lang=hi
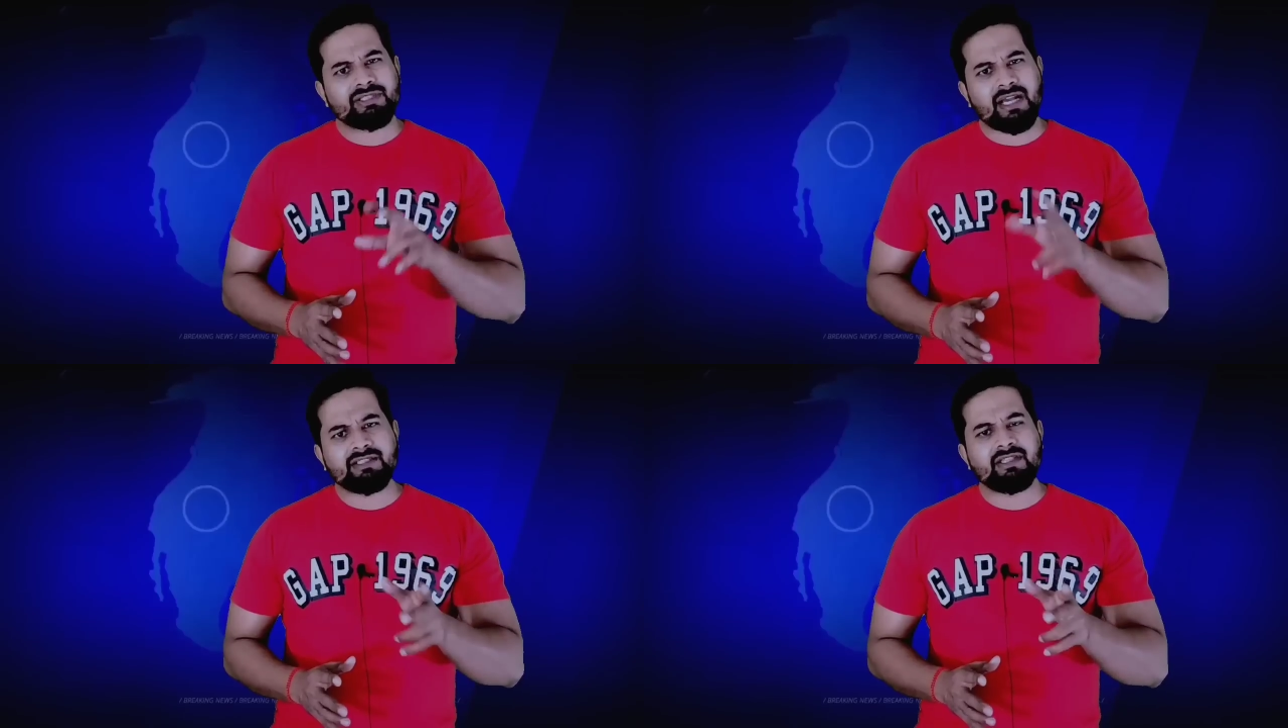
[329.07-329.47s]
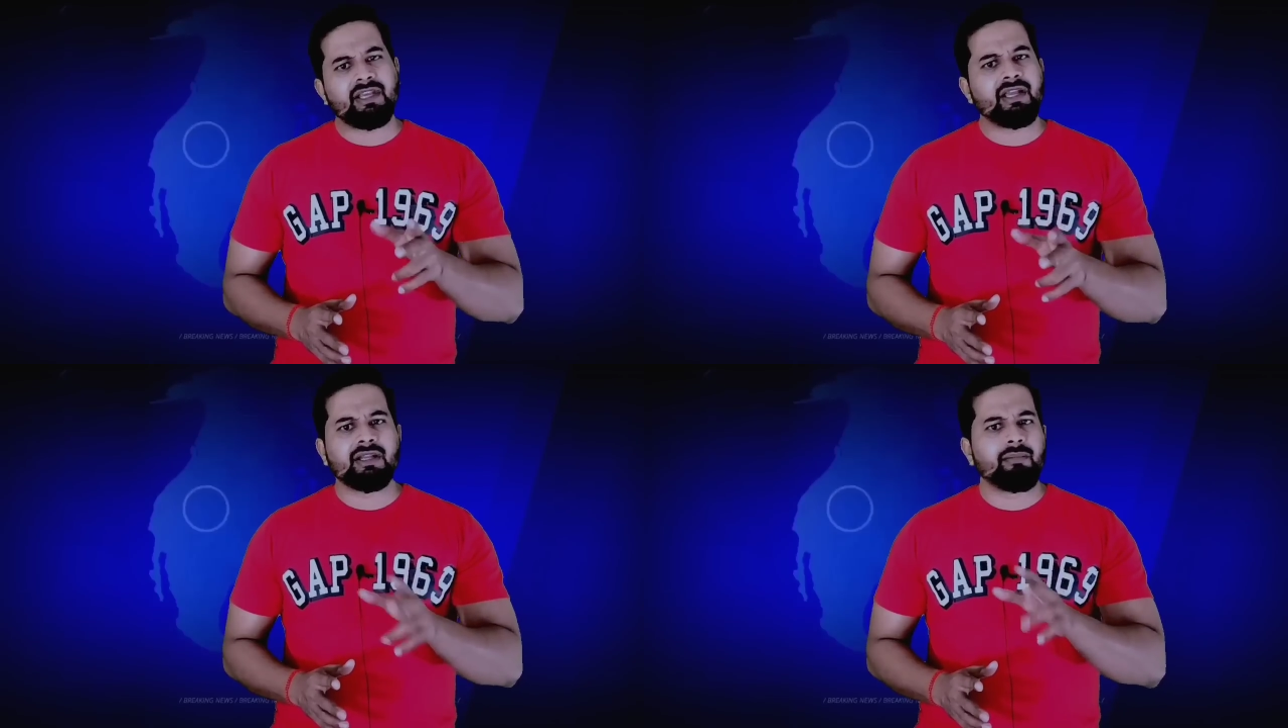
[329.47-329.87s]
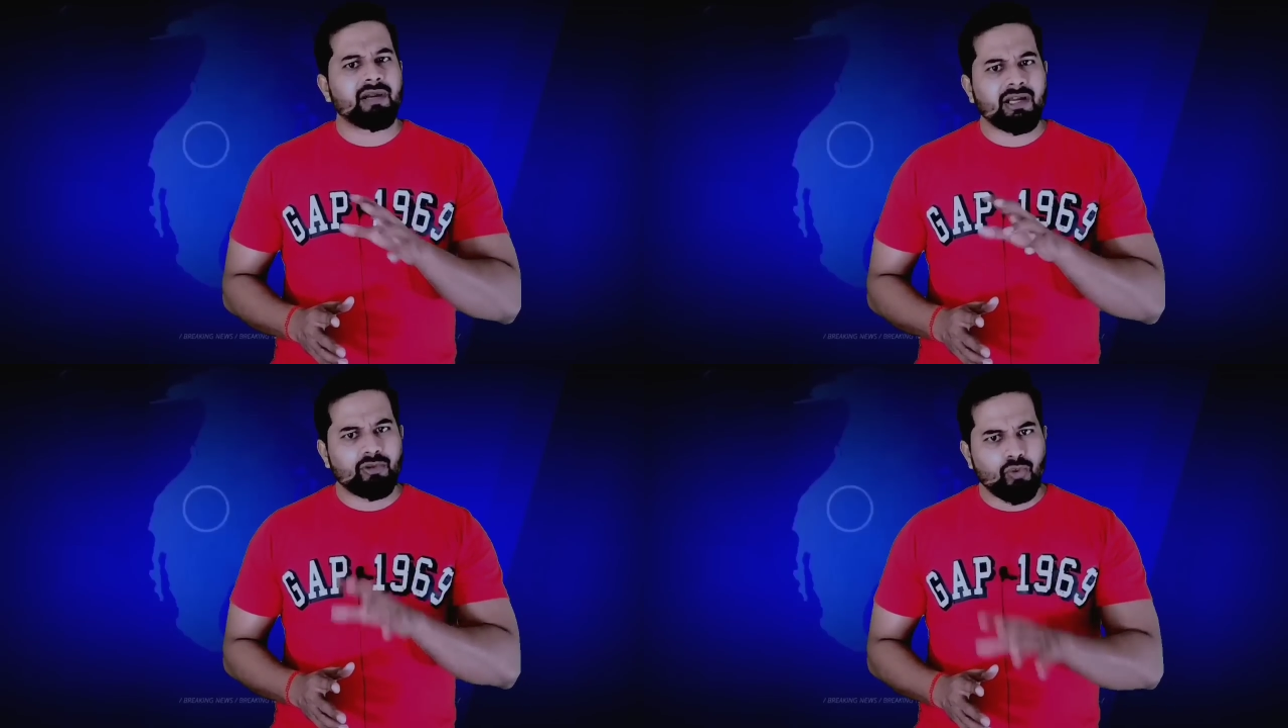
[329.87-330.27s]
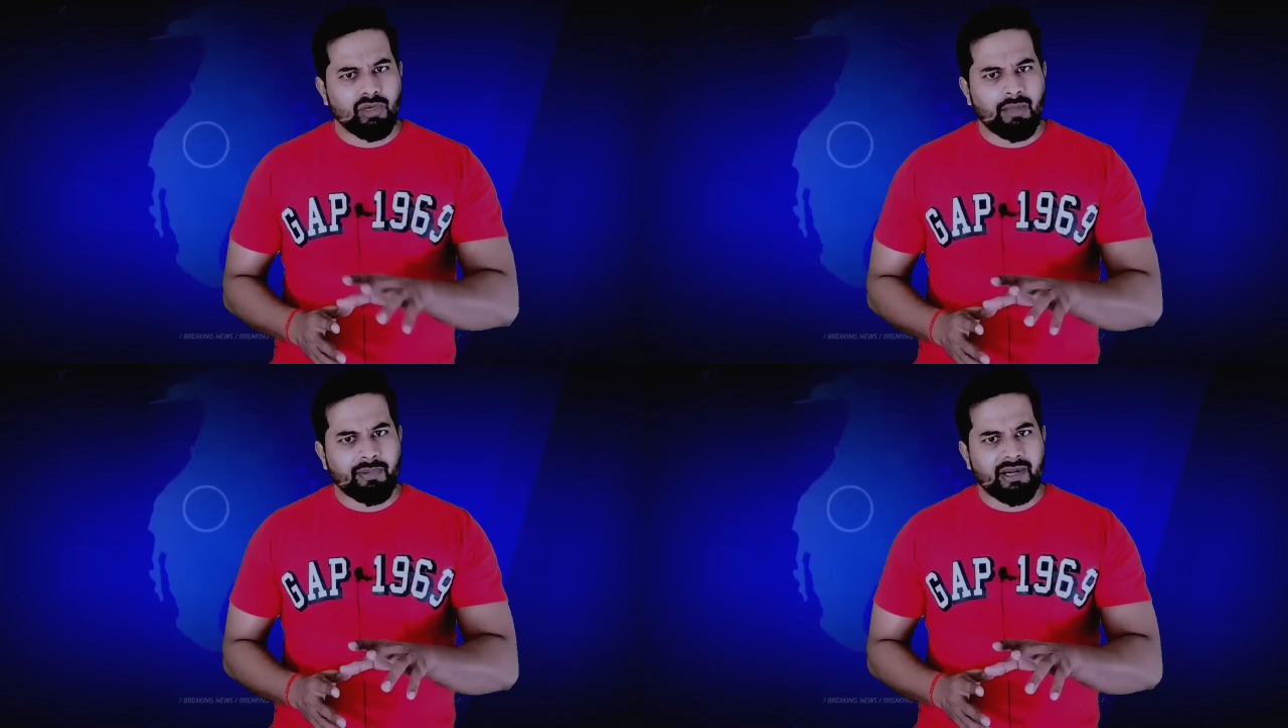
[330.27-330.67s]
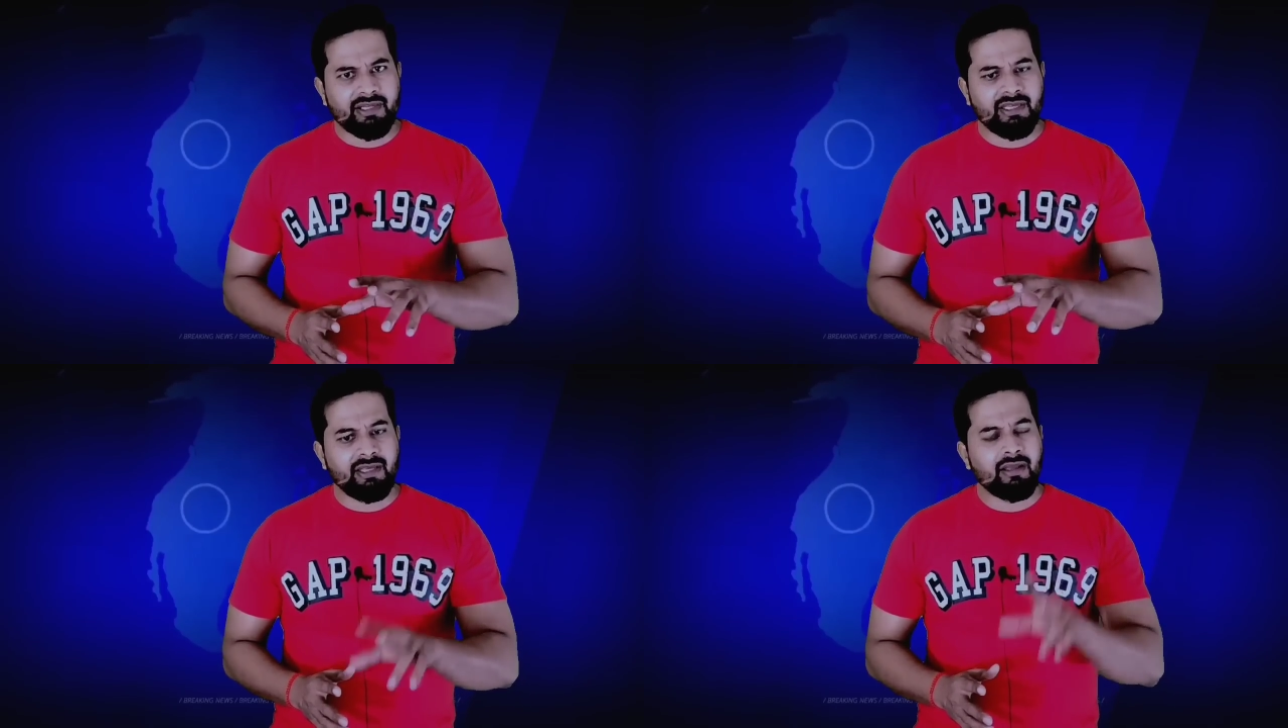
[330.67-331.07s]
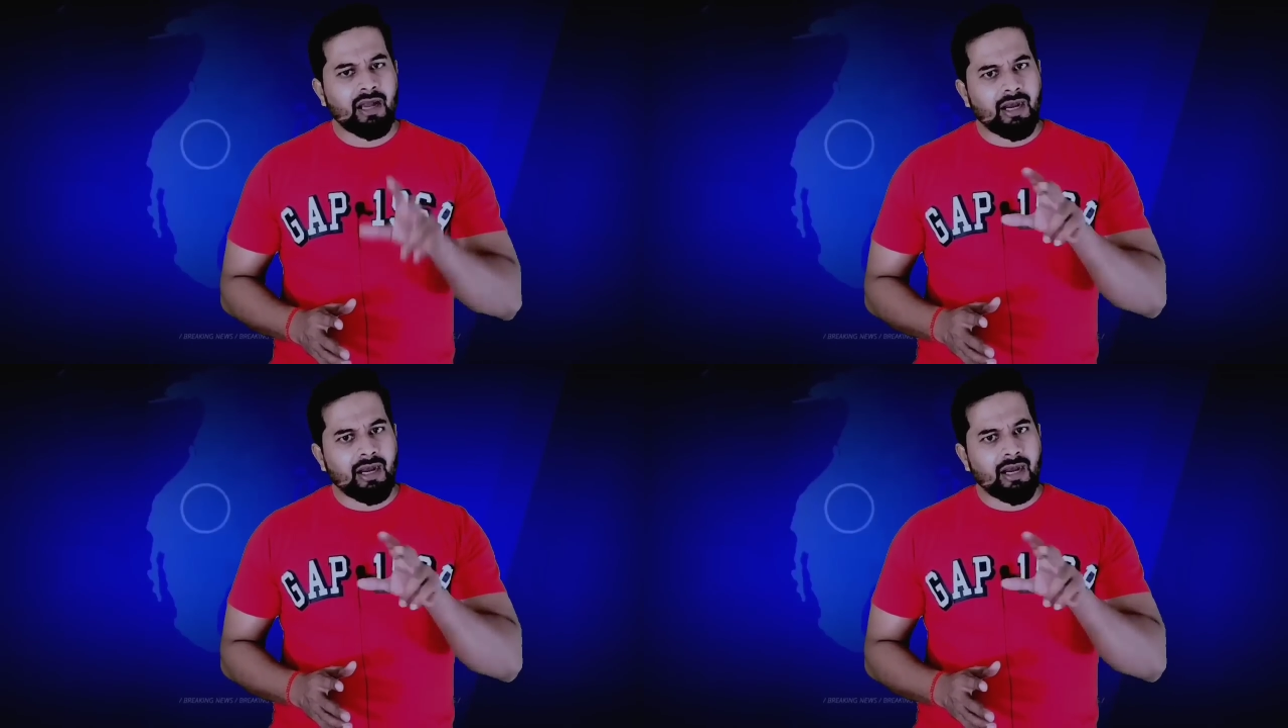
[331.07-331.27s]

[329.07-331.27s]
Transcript: और साजिद एक नंबर का दोगला प्राणी है